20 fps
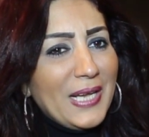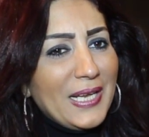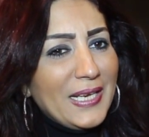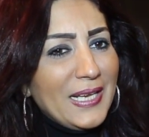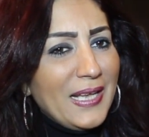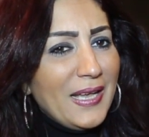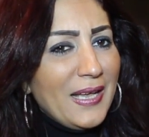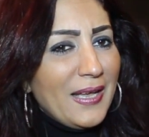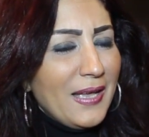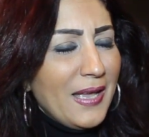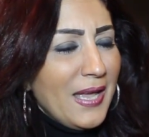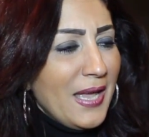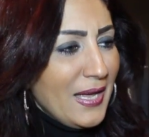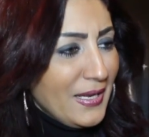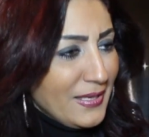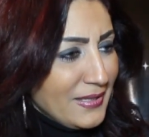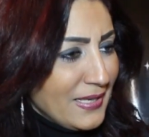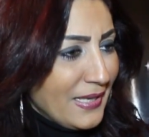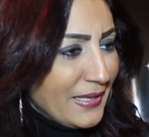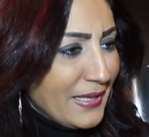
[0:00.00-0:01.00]
عليها
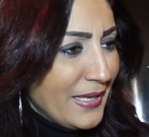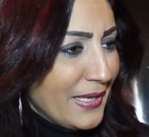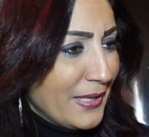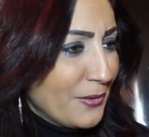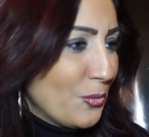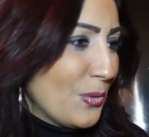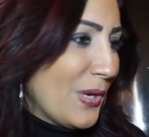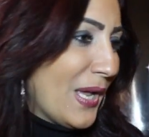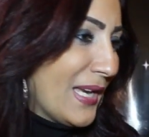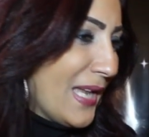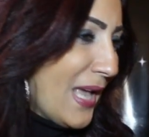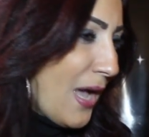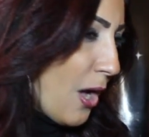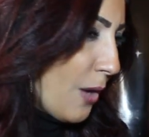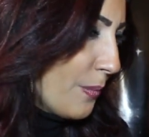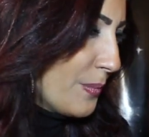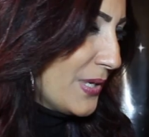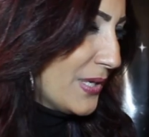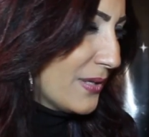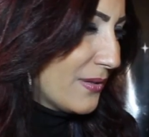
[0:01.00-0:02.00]
ذكيه تقولي عليها
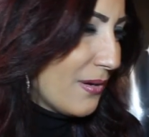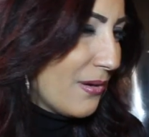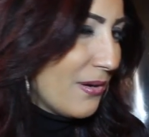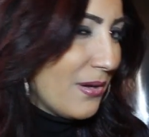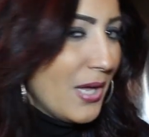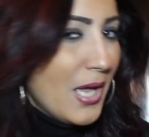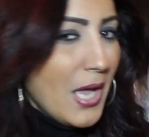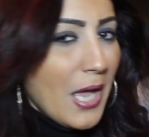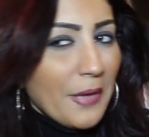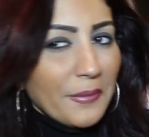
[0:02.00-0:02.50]
عبيطه